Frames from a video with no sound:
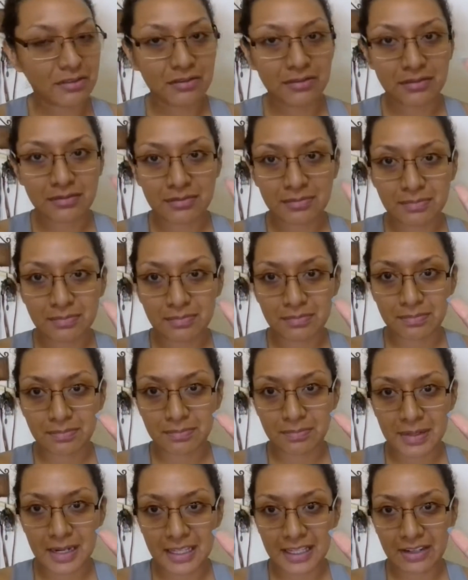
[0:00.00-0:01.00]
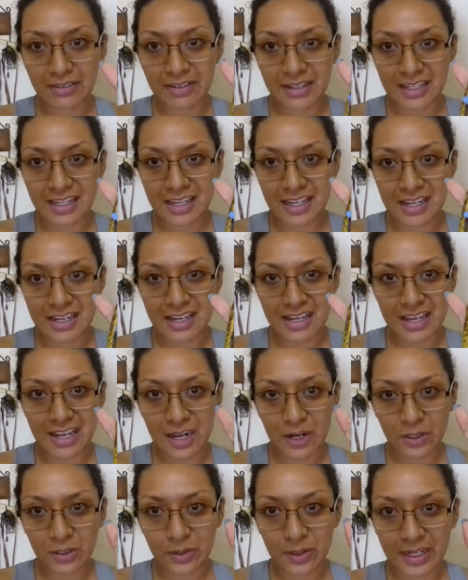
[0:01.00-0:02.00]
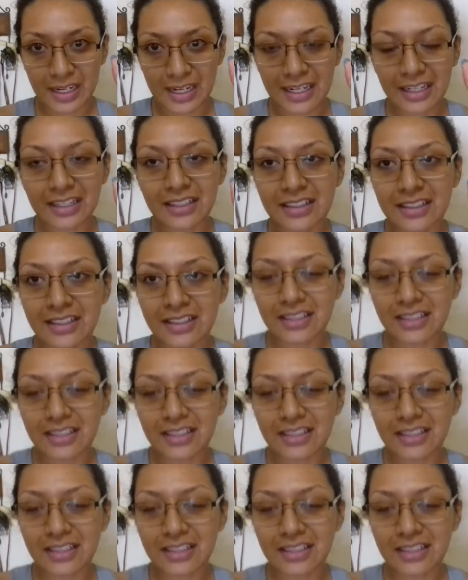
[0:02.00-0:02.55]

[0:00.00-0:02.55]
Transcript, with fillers: un plátano aquí y el otro acá,